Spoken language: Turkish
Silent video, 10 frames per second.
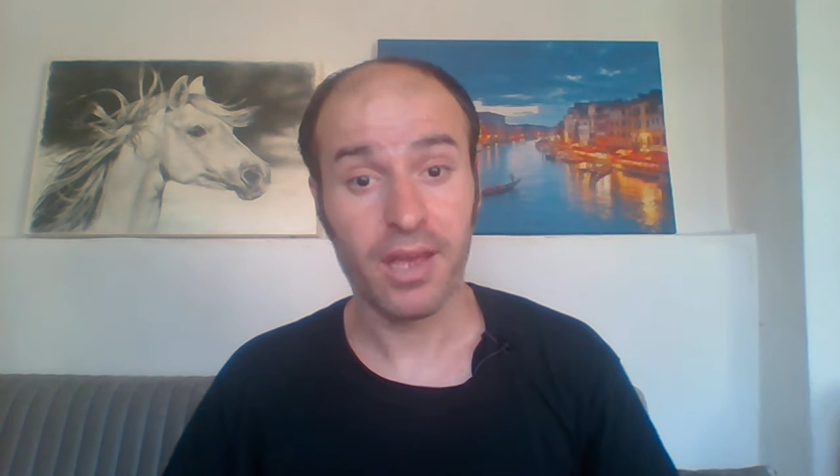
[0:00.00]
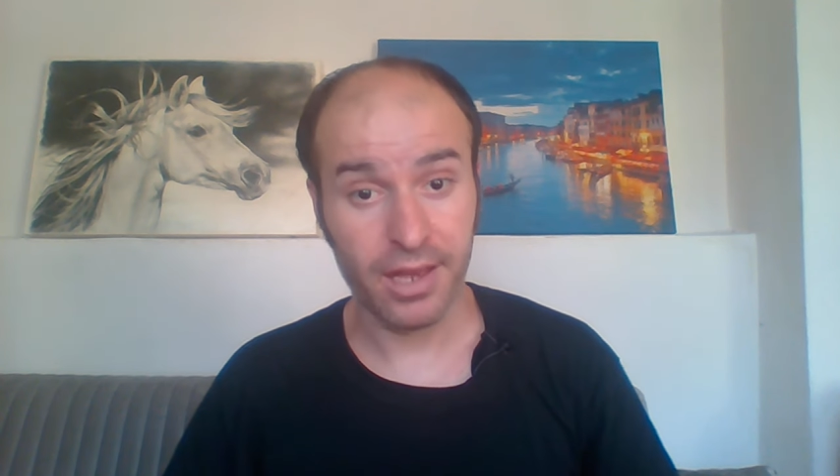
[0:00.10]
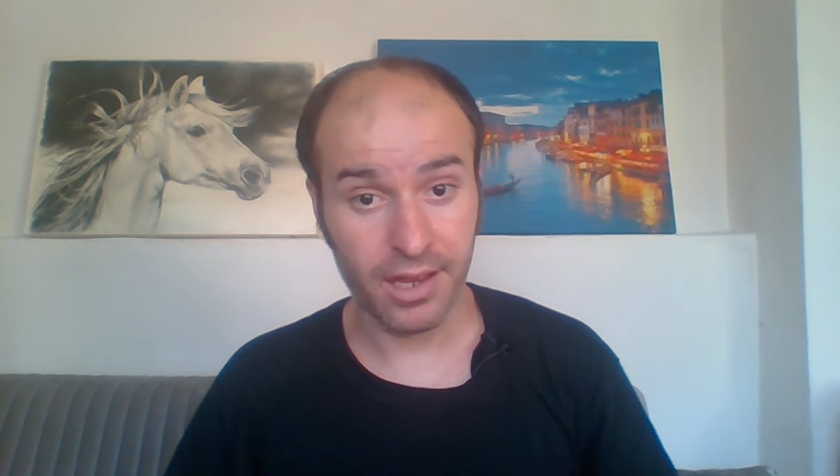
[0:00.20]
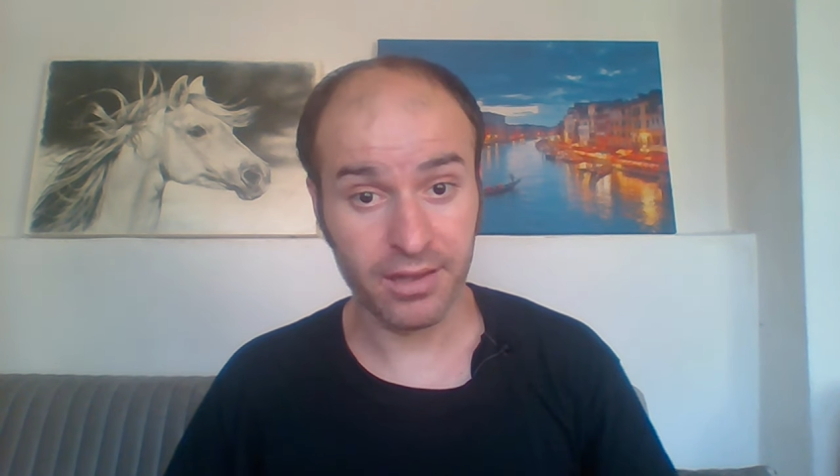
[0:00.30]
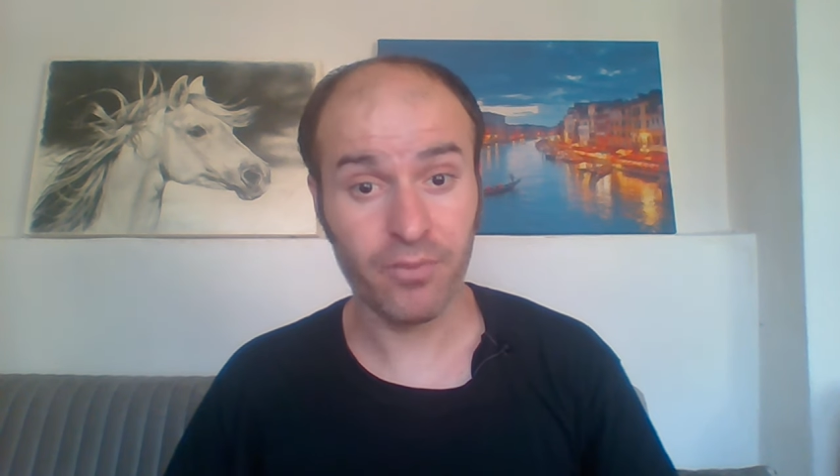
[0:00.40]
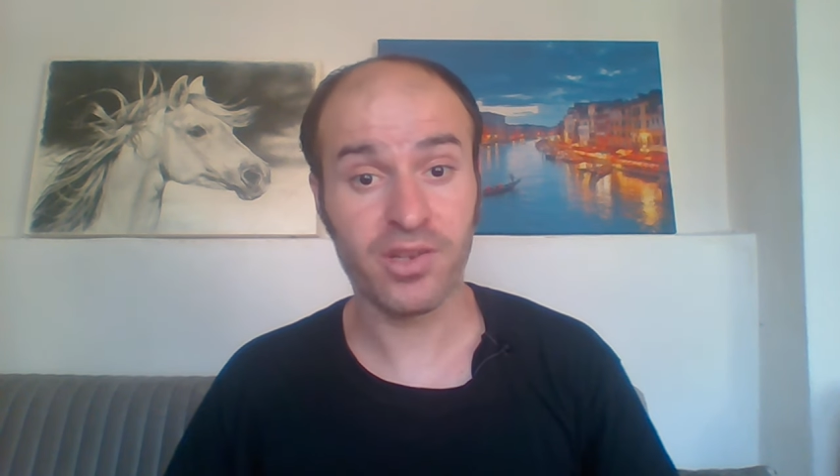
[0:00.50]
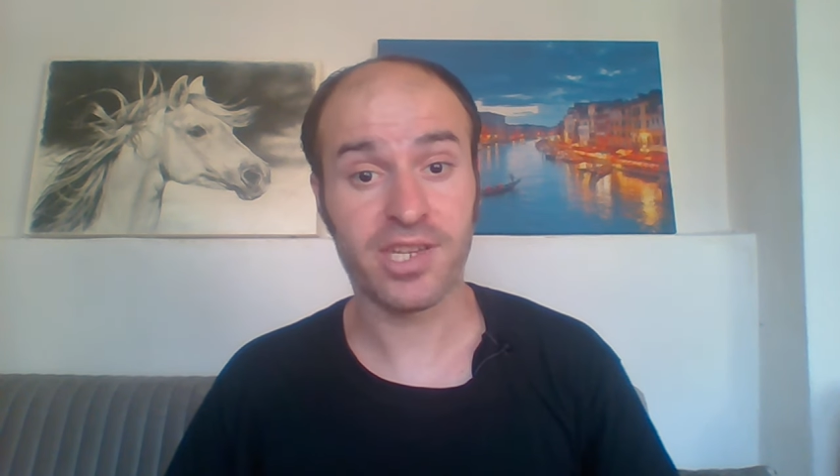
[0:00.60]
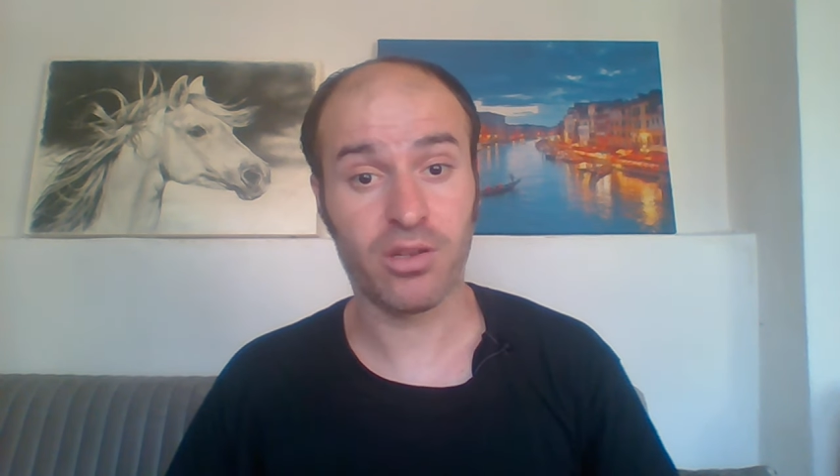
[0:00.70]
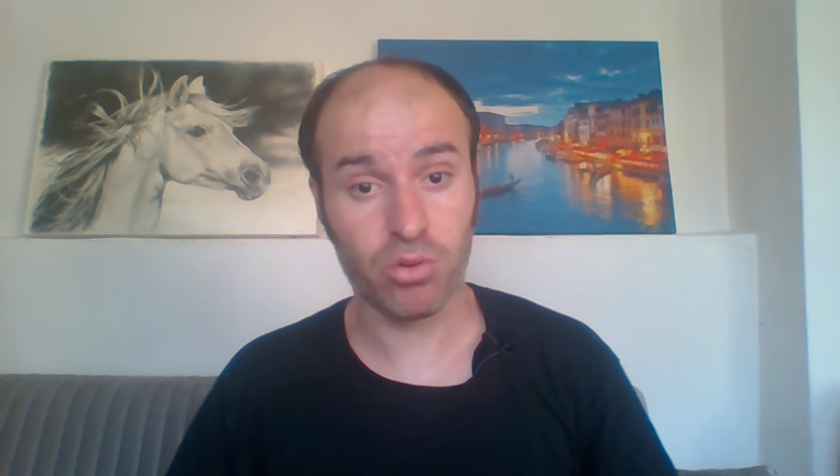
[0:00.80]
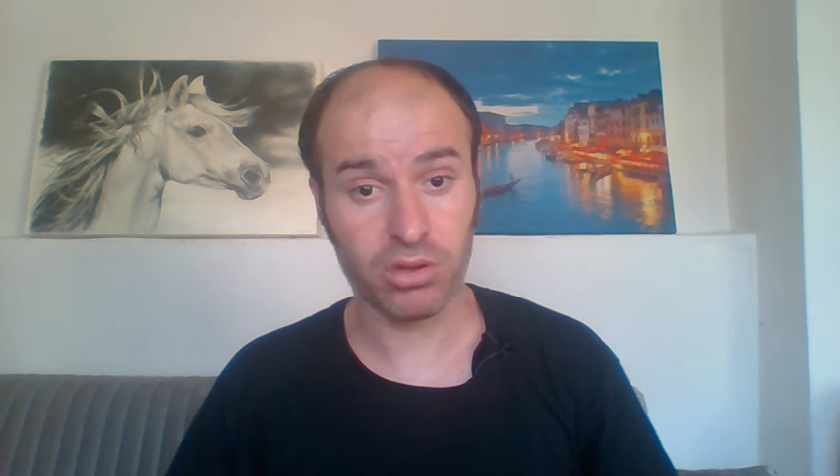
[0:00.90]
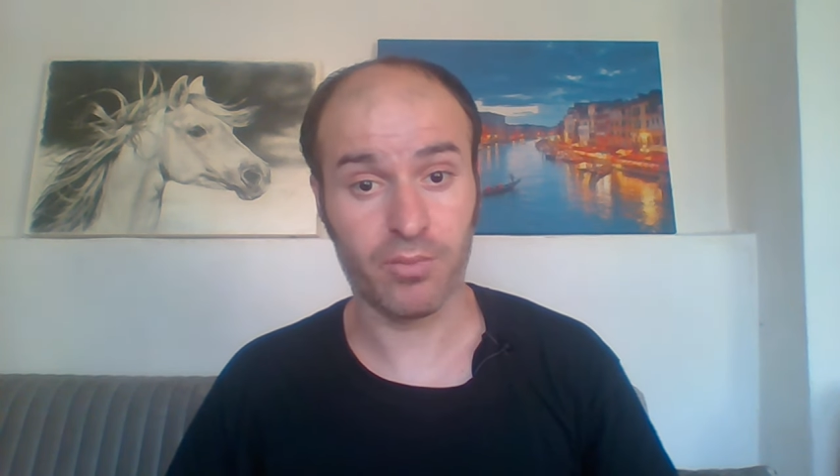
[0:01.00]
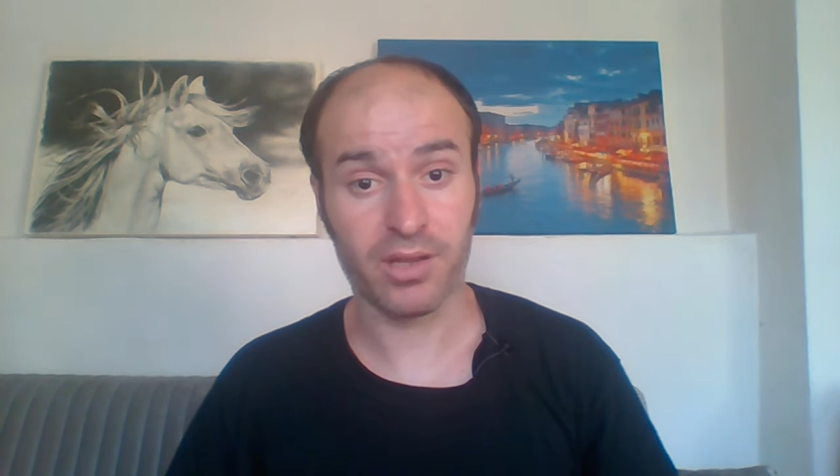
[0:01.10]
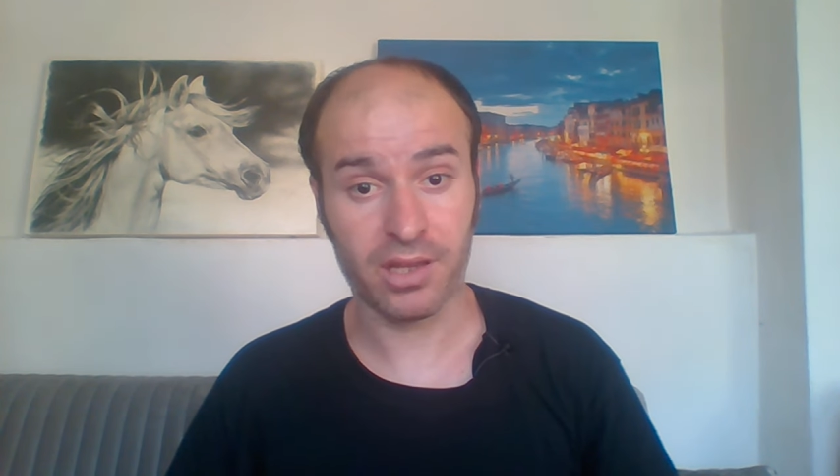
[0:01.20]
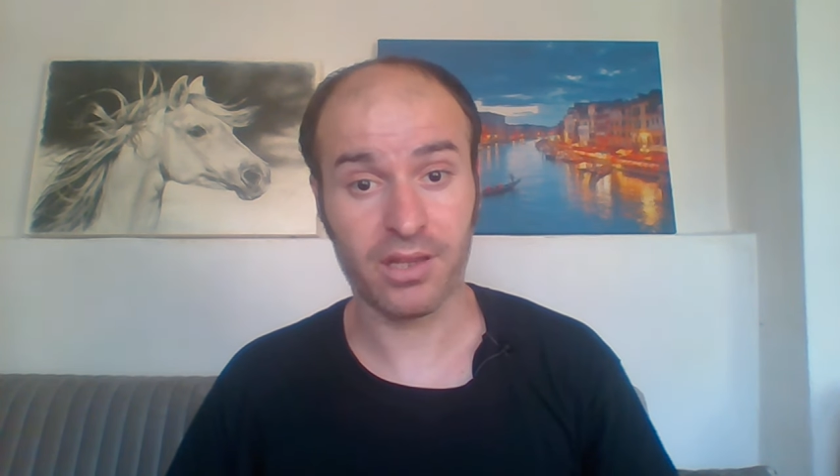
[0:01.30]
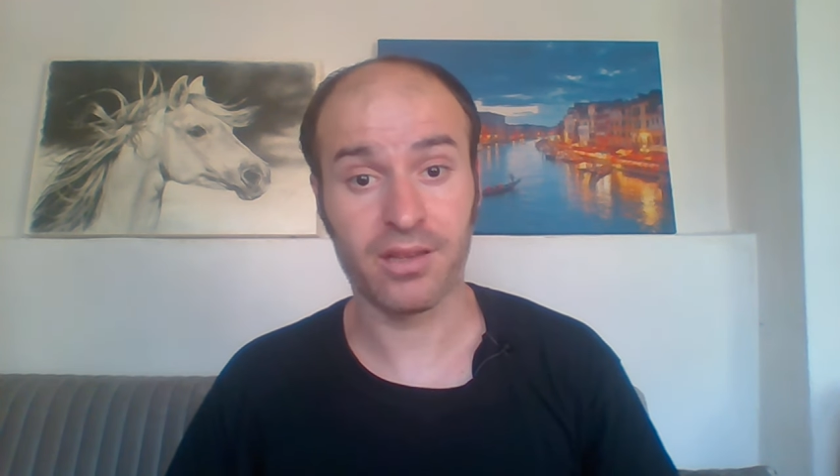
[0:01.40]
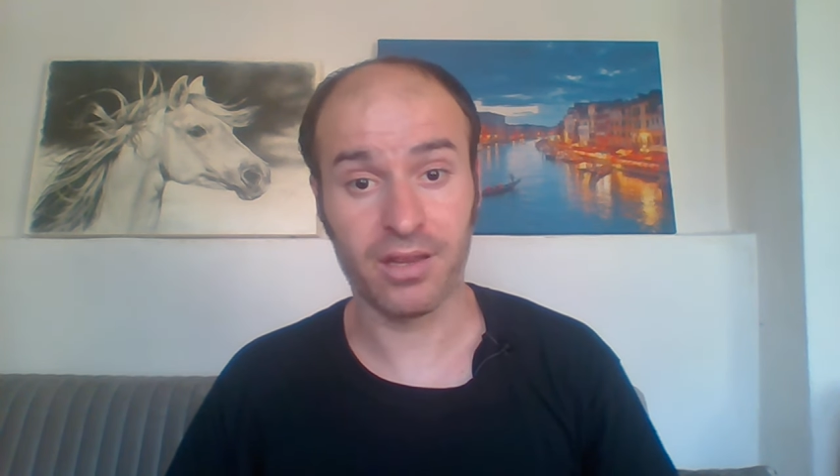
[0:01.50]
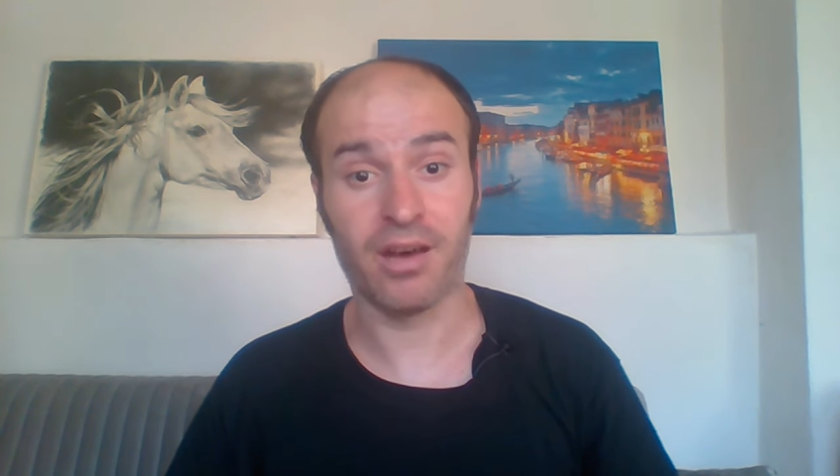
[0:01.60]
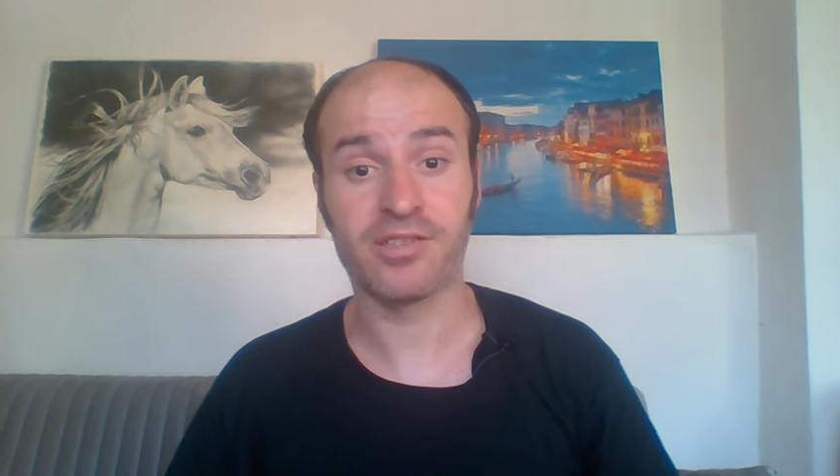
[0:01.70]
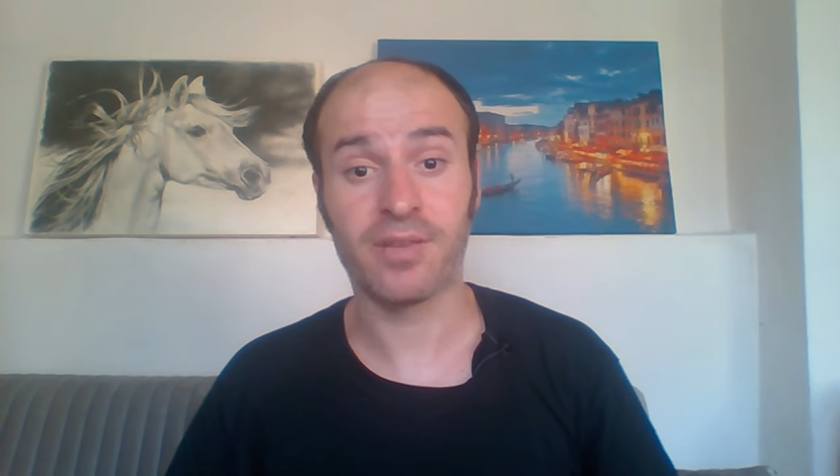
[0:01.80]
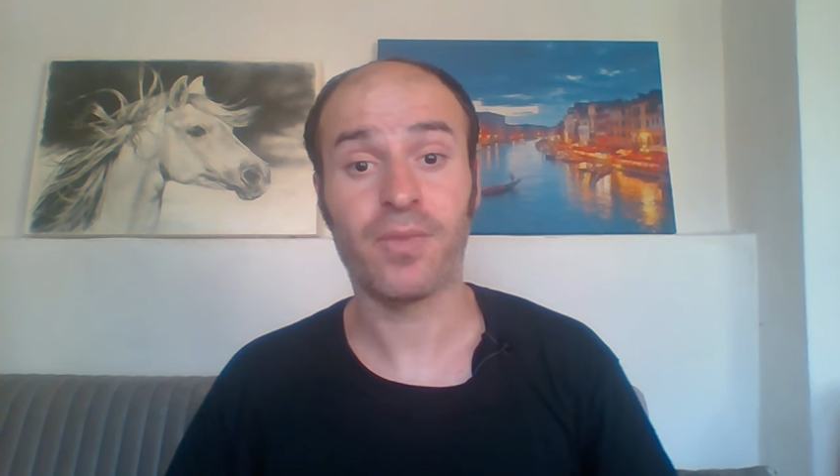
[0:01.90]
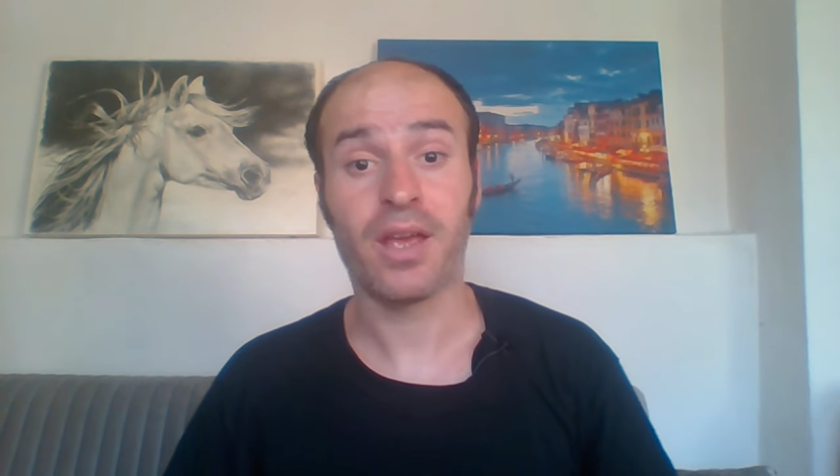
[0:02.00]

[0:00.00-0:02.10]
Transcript: E, Nefise'yi de kutlamak lazım.